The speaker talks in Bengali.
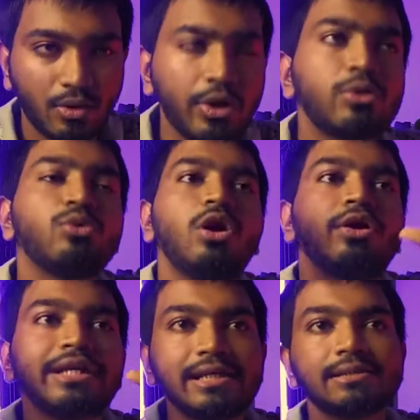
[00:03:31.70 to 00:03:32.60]
অনেকগুলো
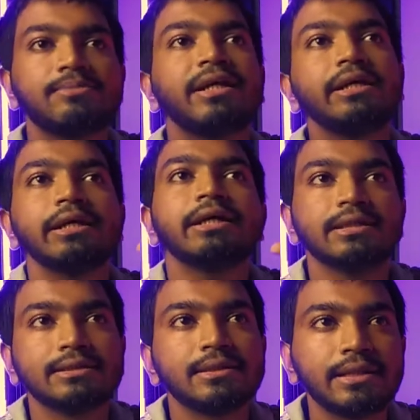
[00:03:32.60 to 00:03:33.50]
অডিয়েন্স মানে
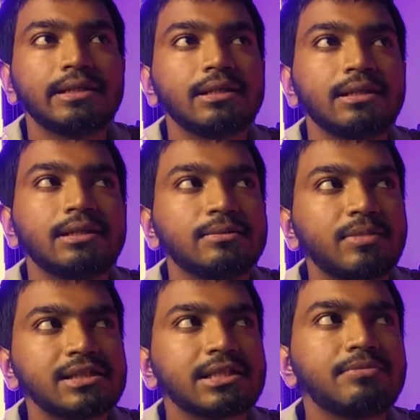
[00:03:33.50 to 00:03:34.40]
এটা
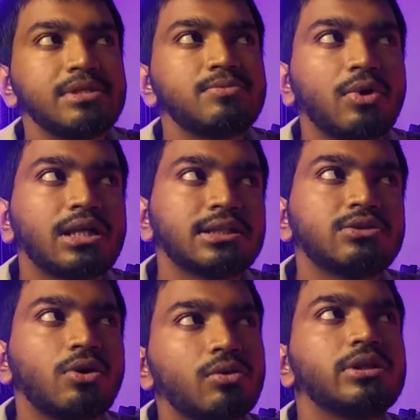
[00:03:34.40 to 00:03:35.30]
মাস্টার পিস বলা যায়
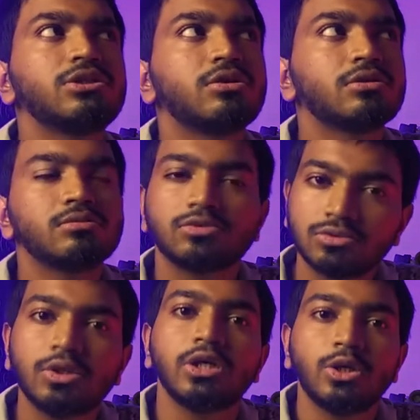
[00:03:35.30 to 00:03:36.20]
তখনই যখন
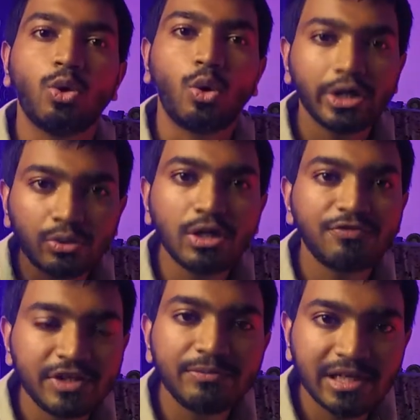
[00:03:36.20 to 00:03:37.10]
অনেকগুলো
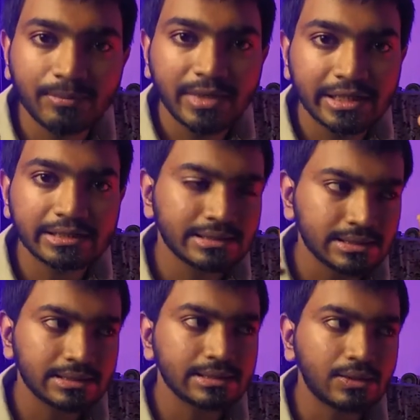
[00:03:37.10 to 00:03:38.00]
ফিডব্যাক মানে
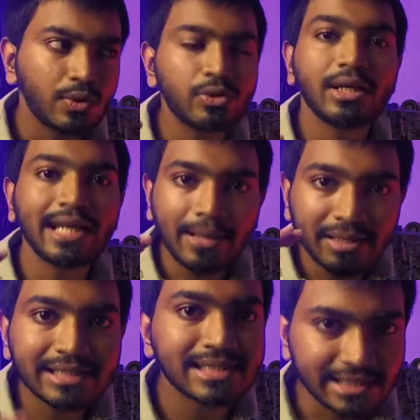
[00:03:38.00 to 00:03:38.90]
অনেকগুলো
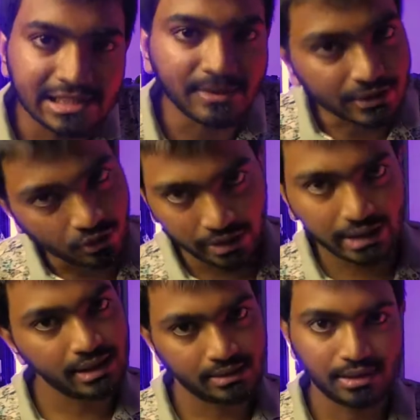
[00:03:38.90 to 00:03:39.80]
লেভেলকে স্যাটিসফাইড করে
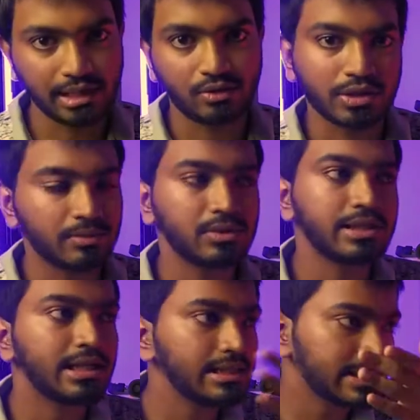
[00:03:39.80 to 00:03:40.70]
হ্যাঁ এক কথা বলতে
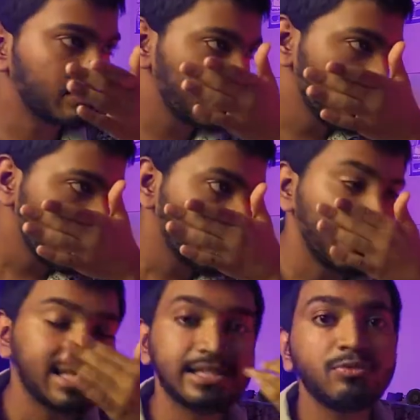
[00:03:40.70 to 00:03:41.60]
গেলে যেমন
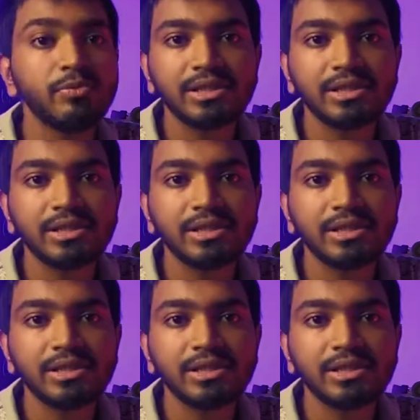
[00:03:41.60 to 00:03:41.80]
মাসি মুভি